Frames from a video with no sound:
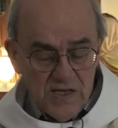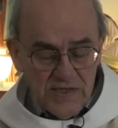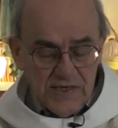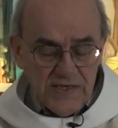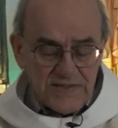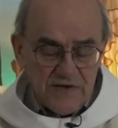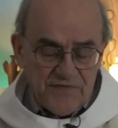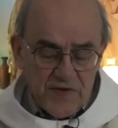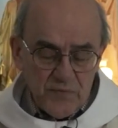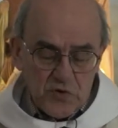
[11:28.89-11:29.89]
L'Église
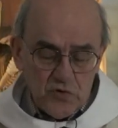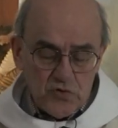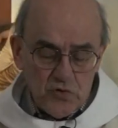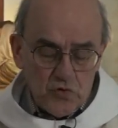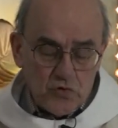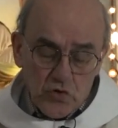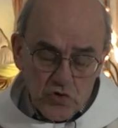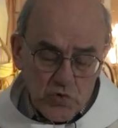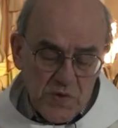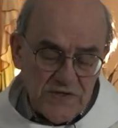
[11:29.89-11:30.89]
affirme que Dieu te
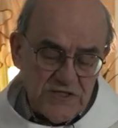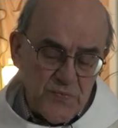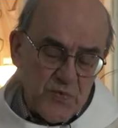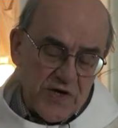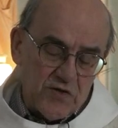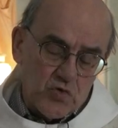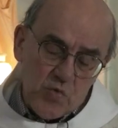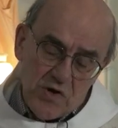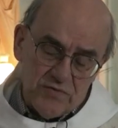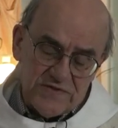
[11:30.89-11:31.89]
choisit pour être
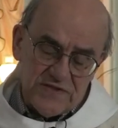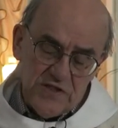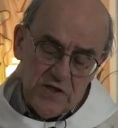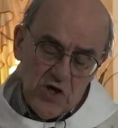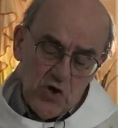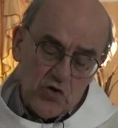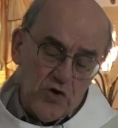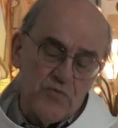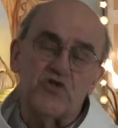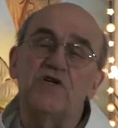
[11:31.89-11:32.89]
toi aussi
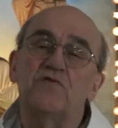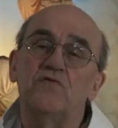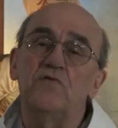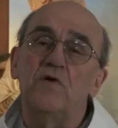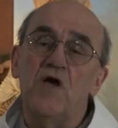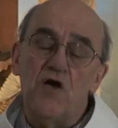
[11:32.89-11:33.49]
comme Jésus,